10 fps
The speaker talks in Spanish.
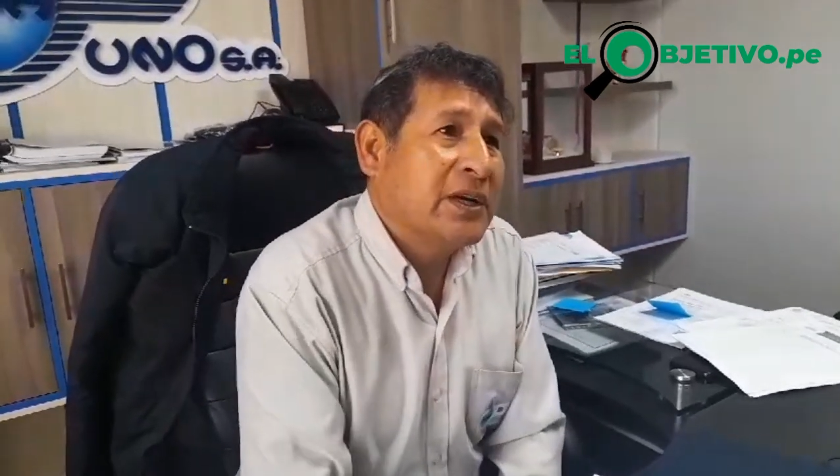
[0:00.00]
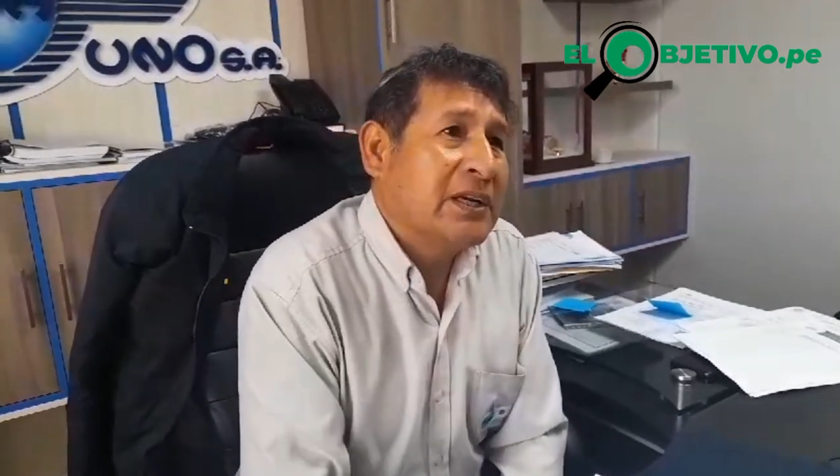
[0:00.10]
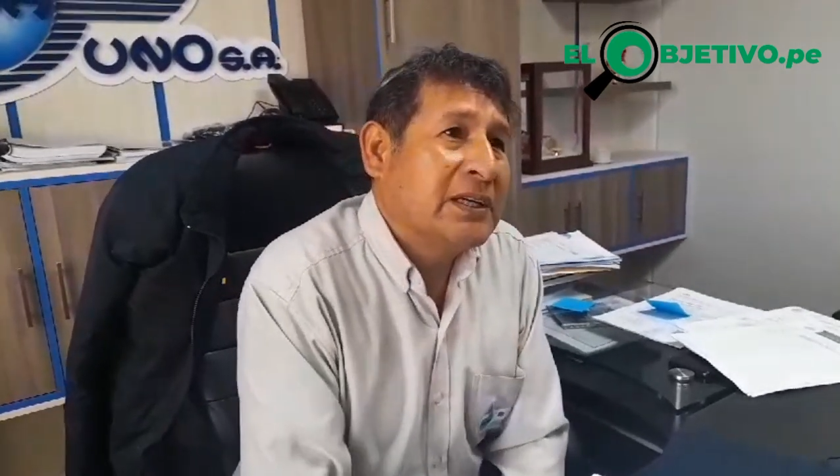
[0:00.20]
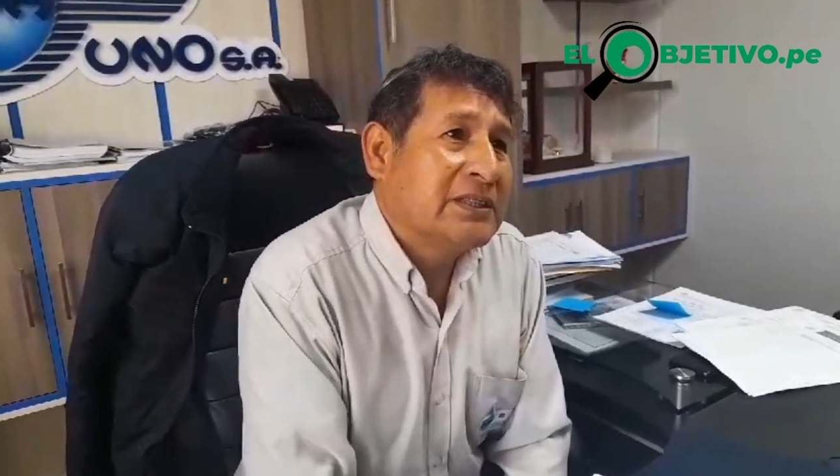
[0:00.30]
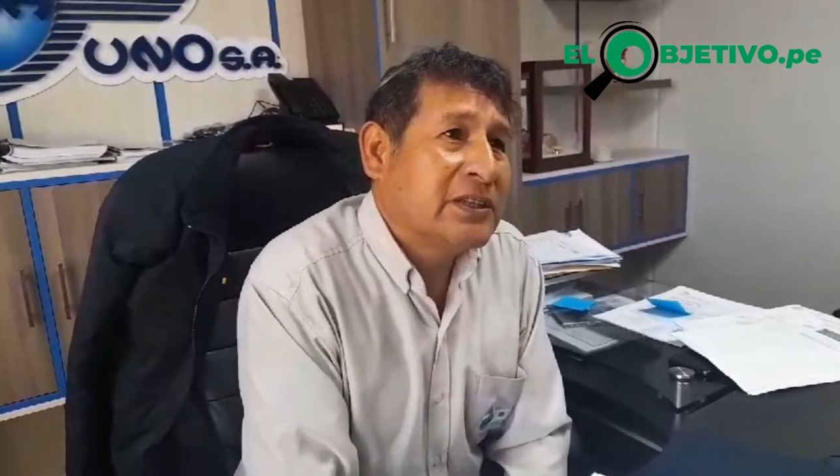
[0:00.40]

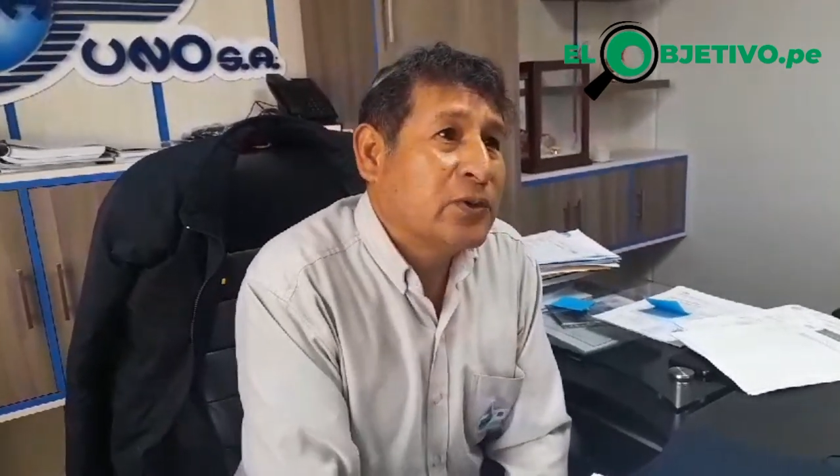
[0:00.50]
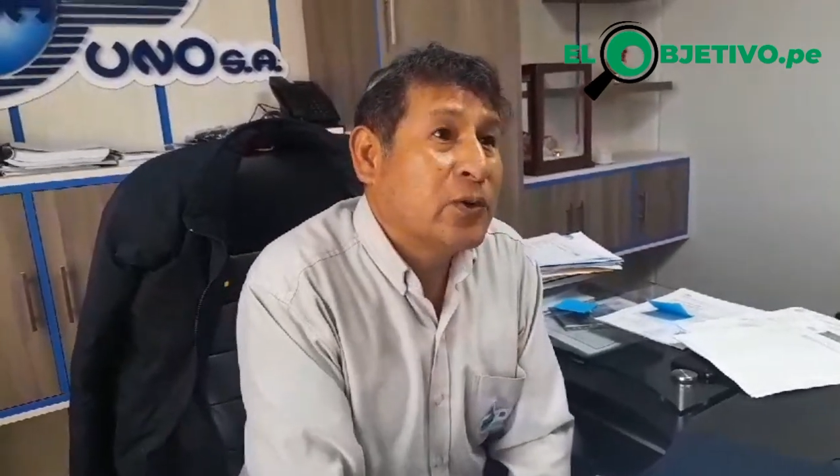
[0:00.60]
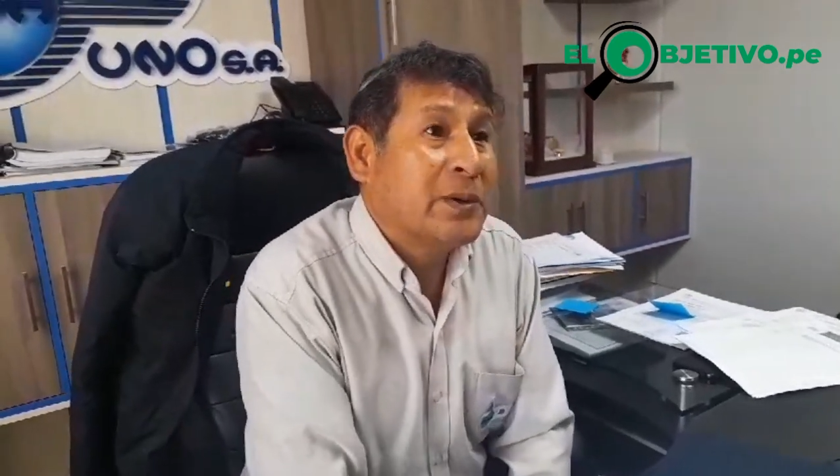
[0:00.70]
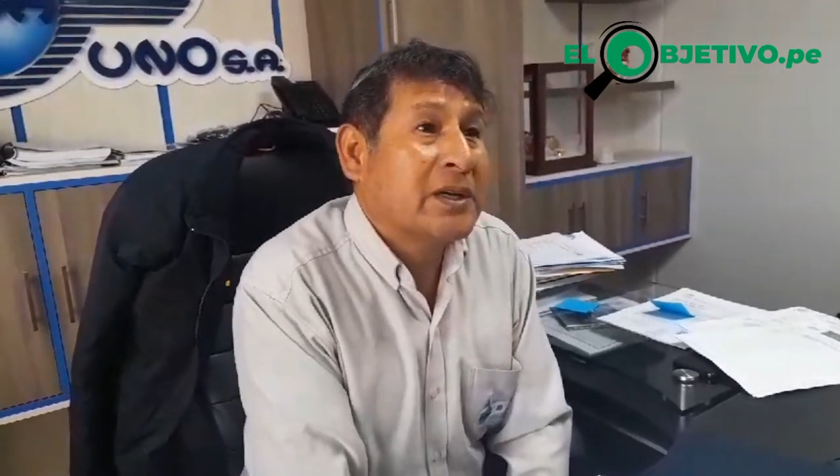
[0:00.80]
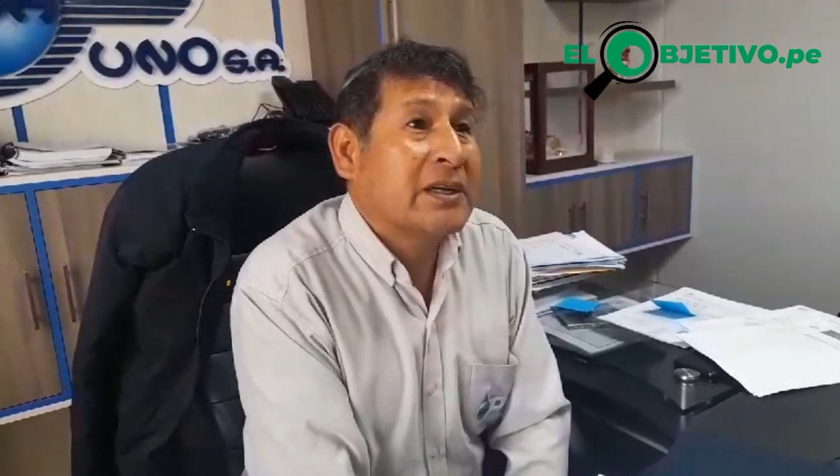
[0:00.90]
el señor
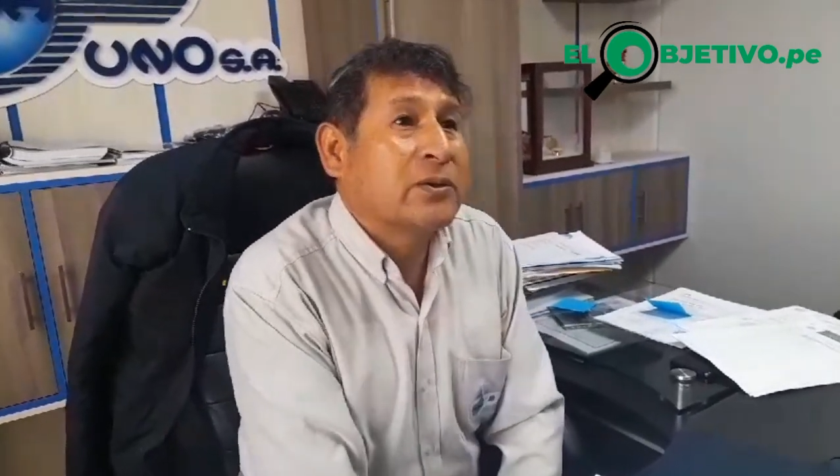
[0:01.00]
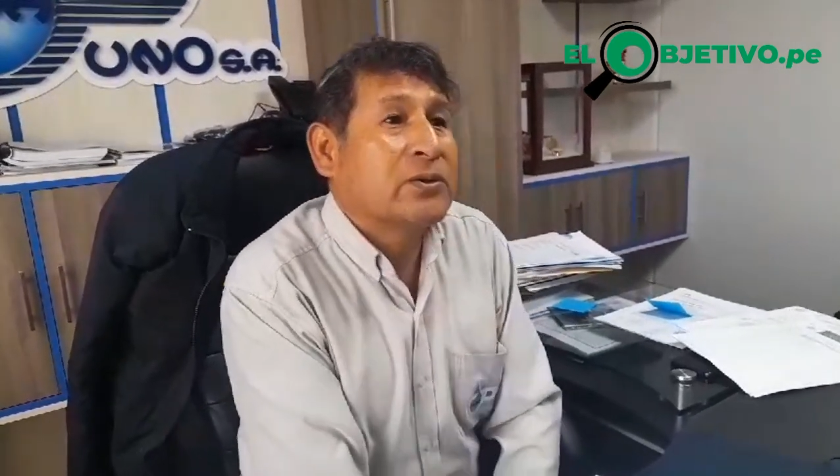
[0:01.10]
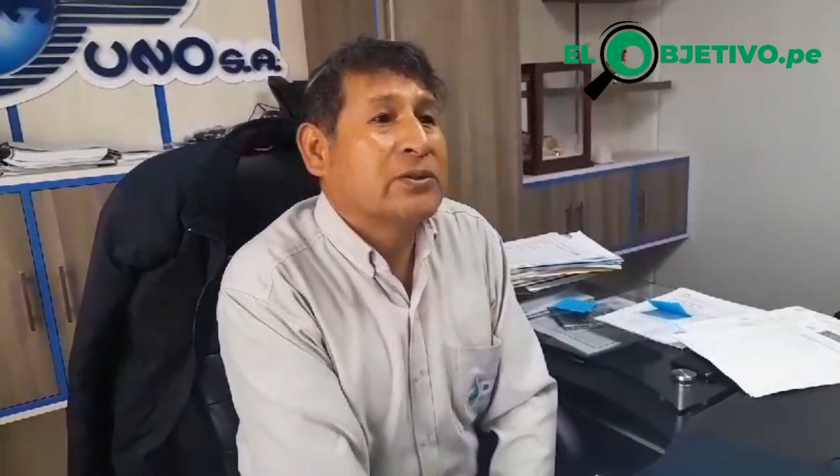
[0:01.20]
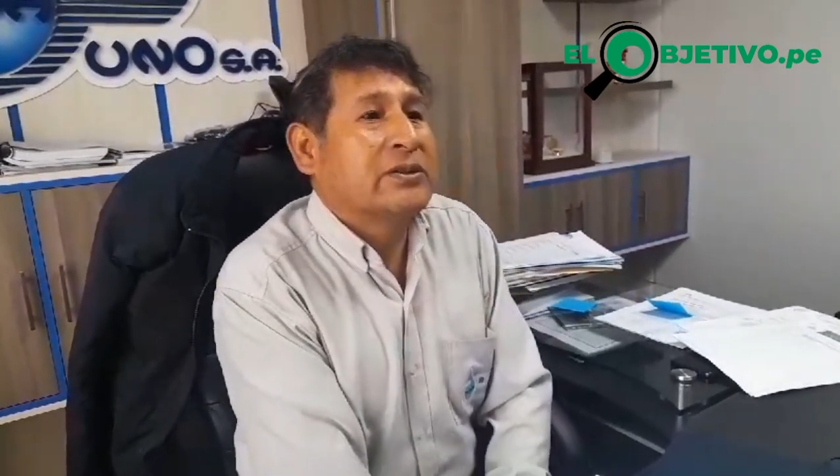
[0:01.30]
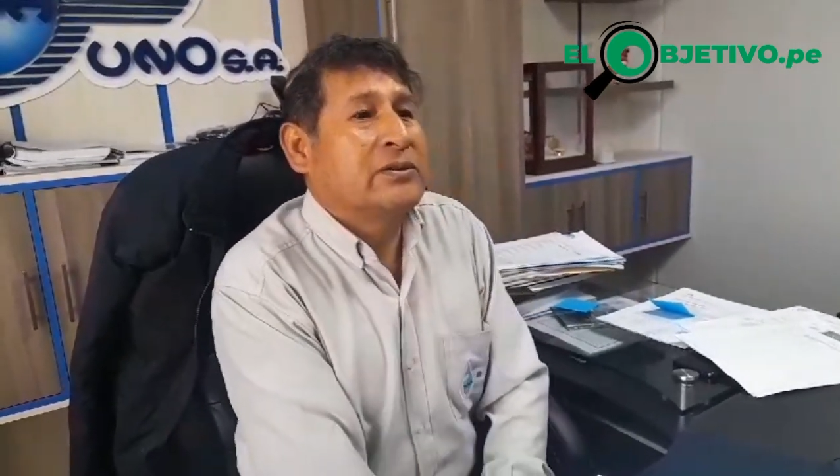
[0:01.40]

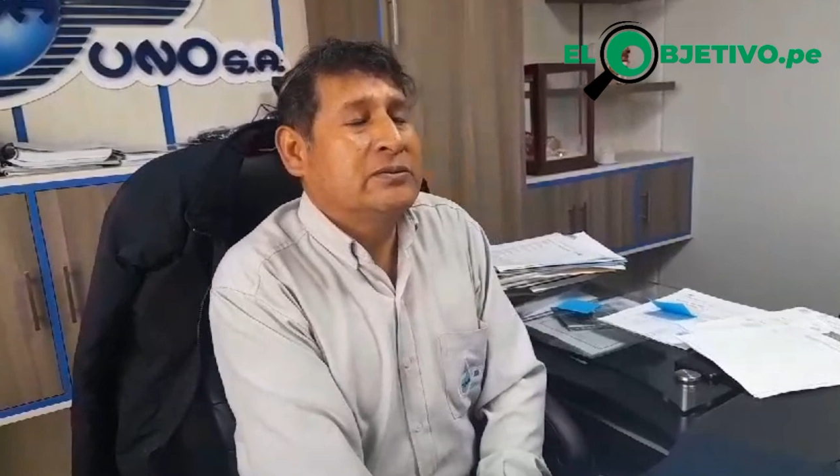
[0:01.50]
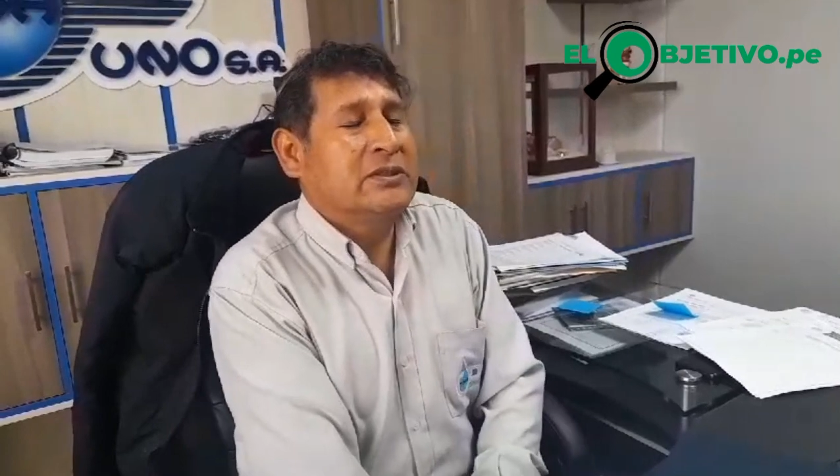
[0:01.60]
gobernador, ¿no?